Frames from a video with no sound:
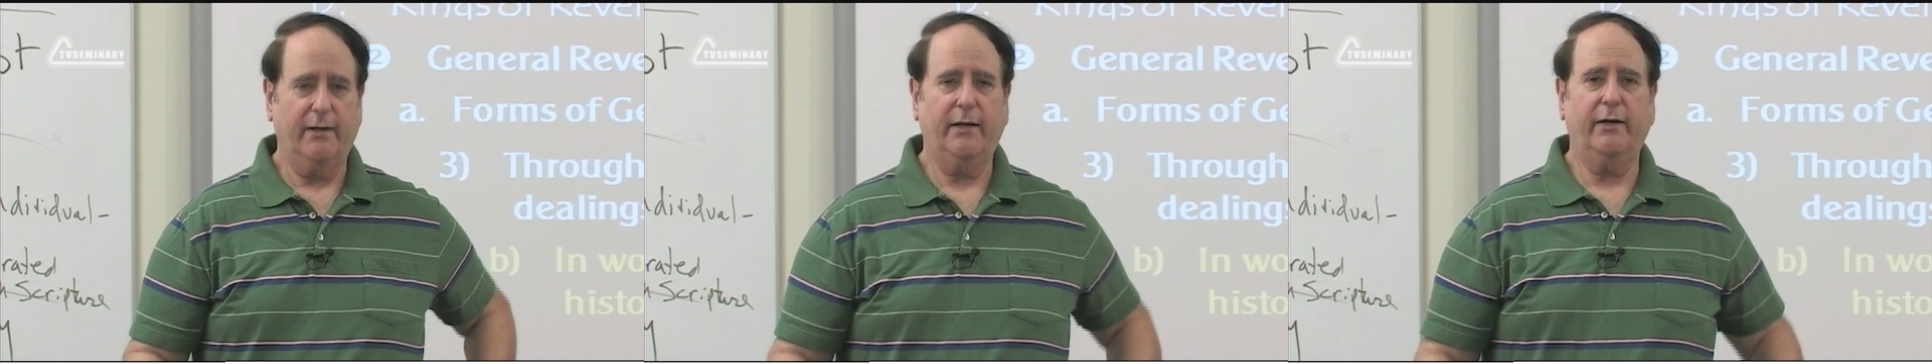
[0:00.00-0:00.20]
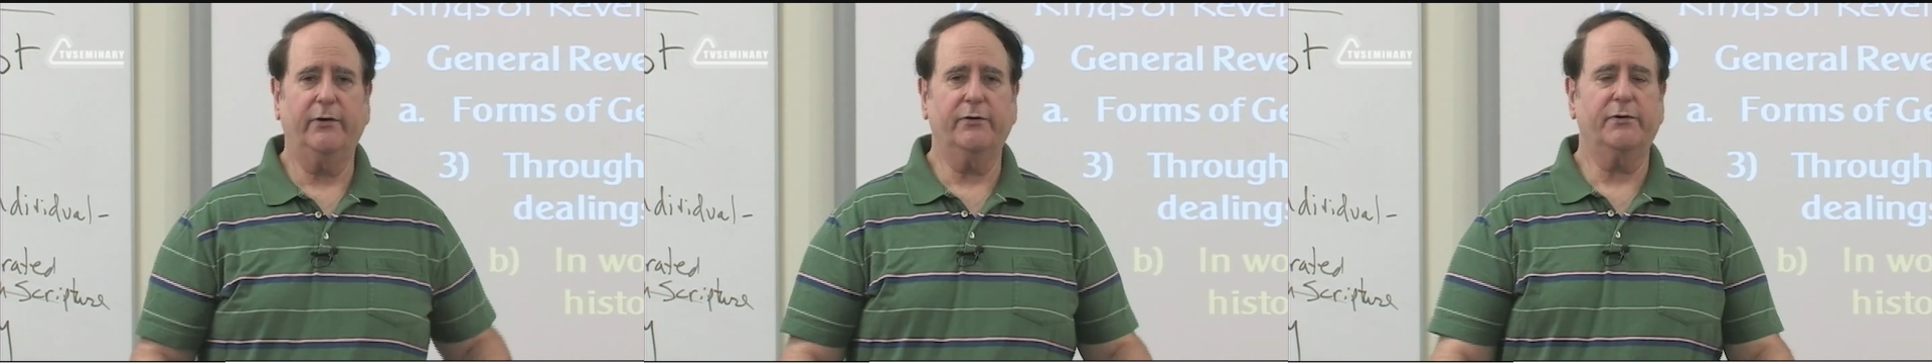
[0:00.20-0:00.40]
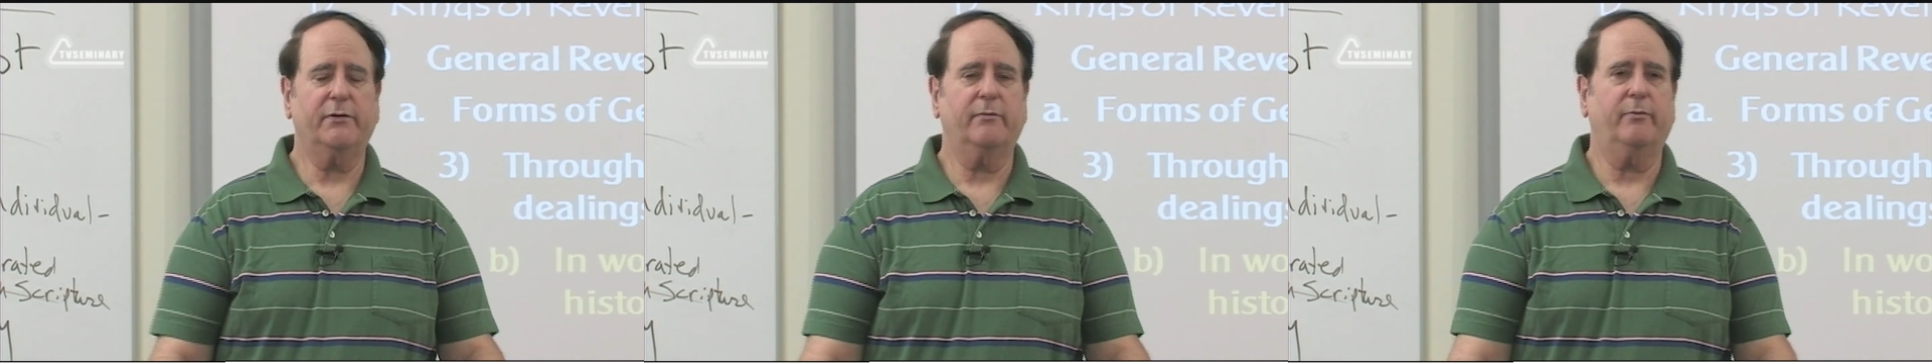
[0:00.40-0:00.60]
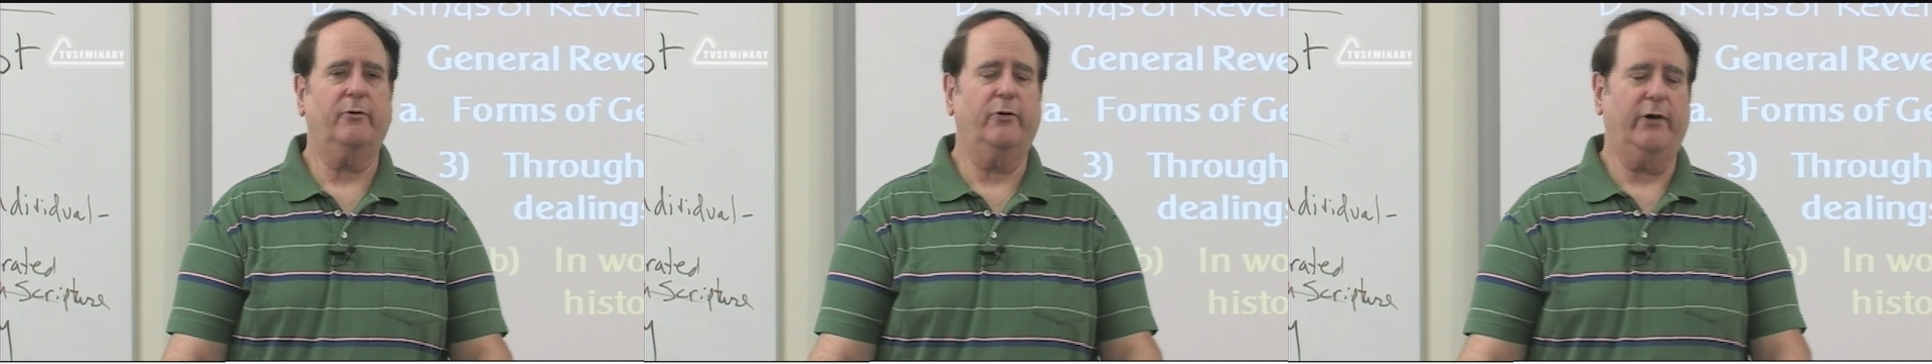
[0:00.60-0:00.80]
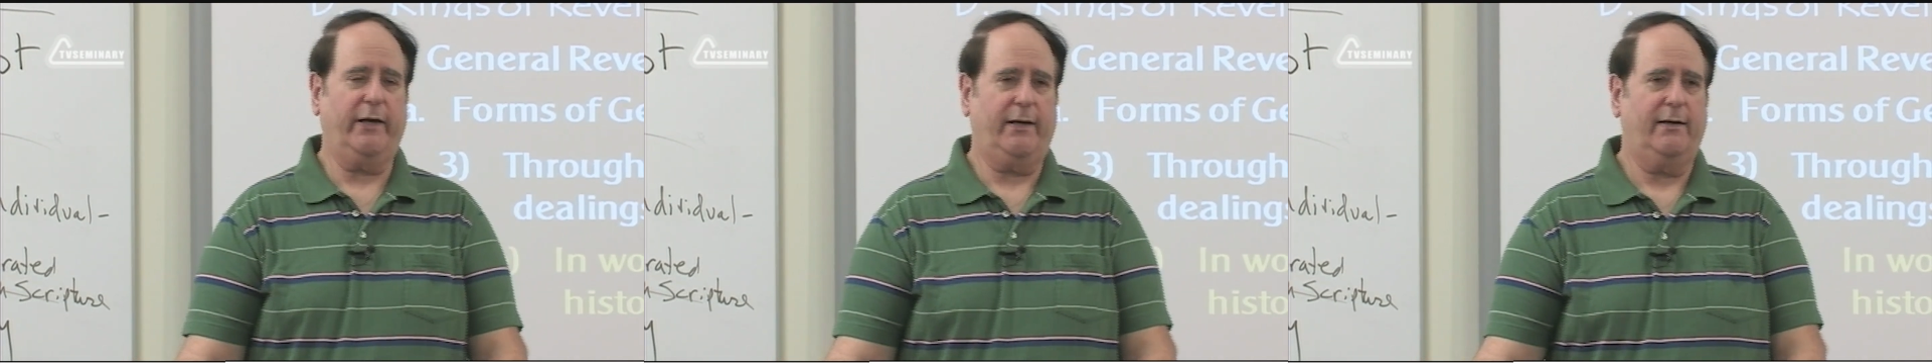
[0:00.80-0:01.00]
我想
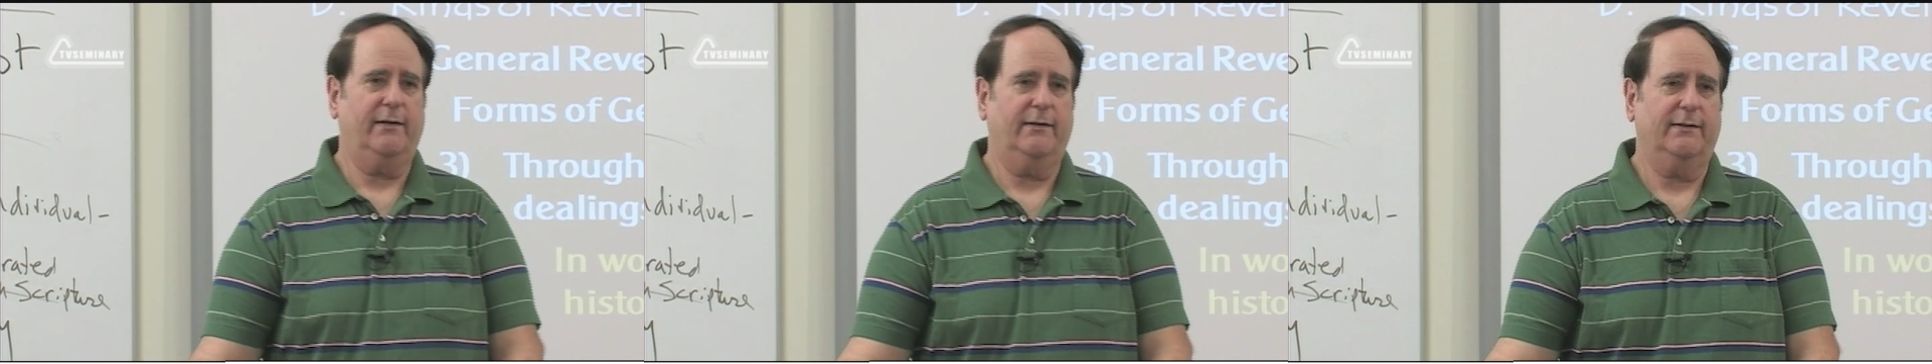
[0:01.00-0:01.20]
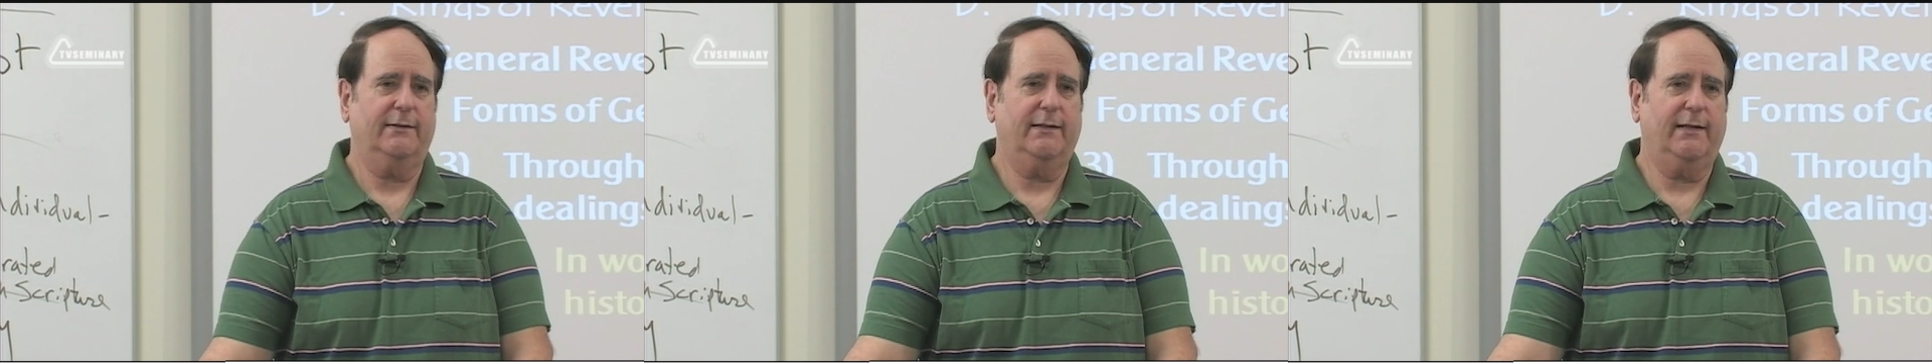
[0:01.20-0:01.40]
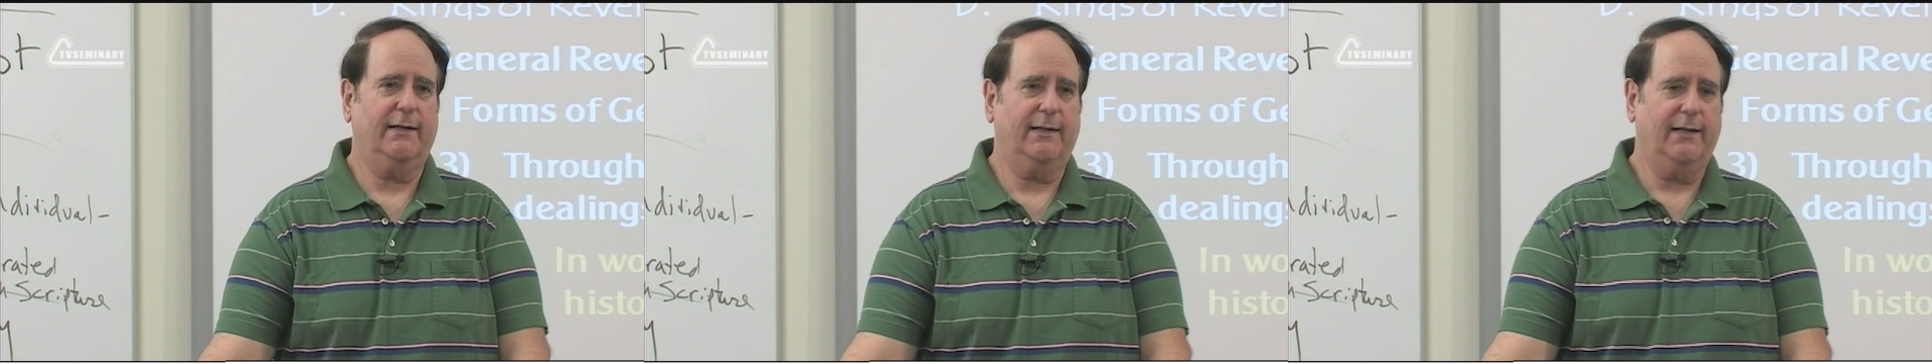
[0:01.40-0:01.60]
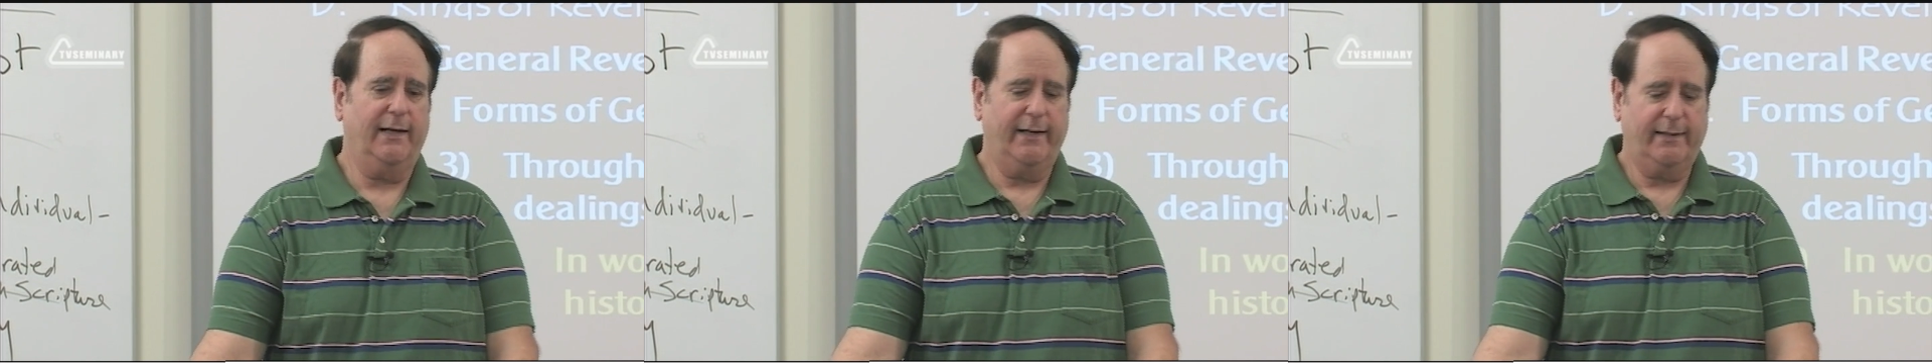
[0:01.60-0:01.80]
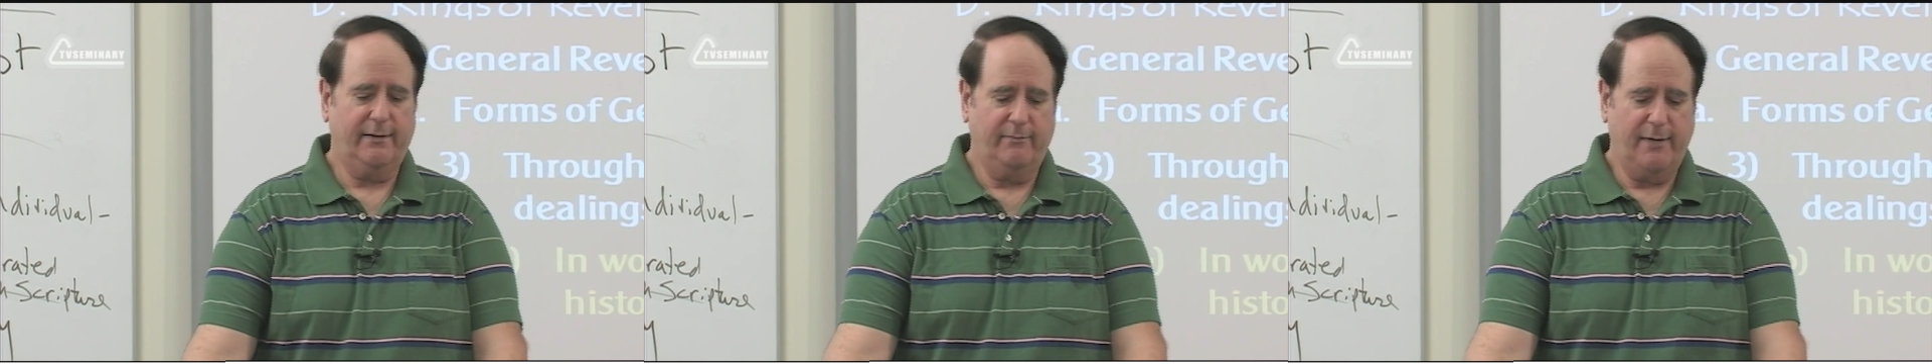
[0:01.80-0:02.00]
要表达的
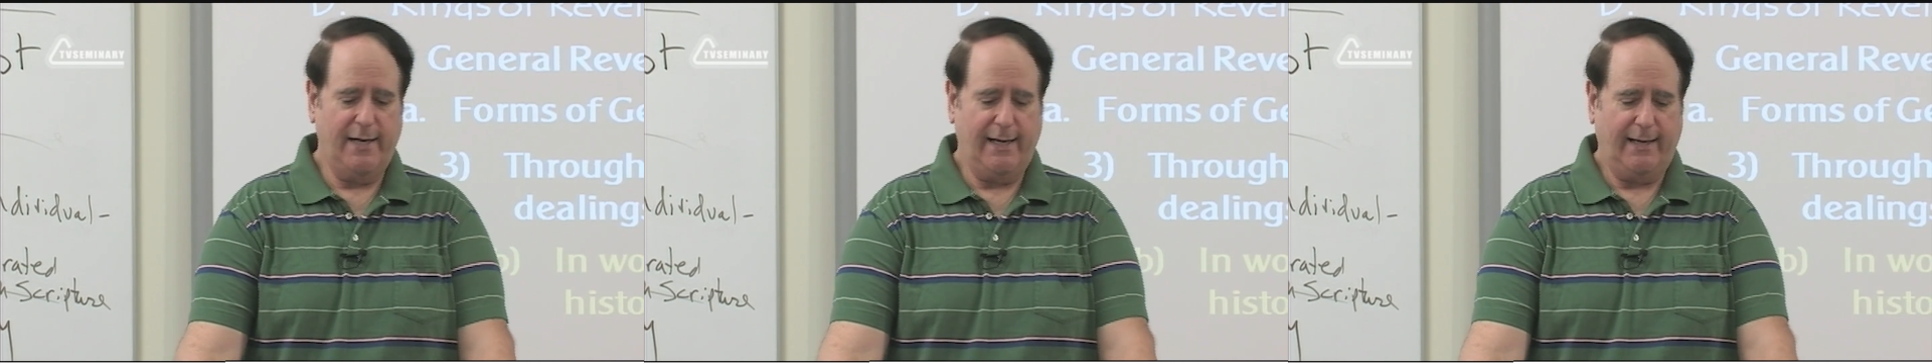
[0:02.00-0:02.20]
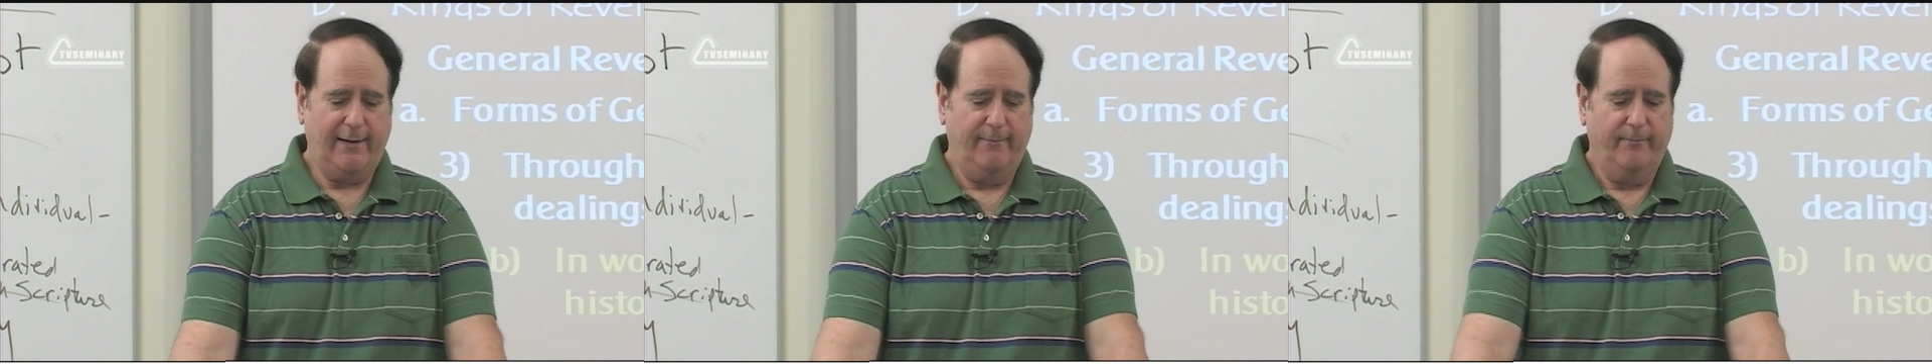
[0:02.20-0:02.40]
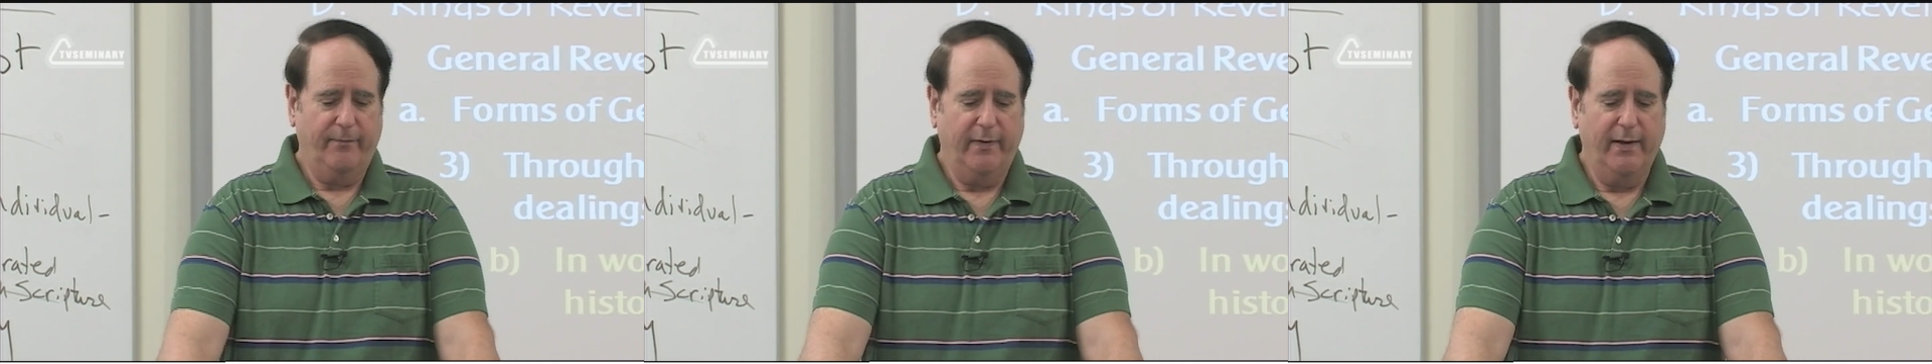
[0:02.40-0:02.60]
一点是：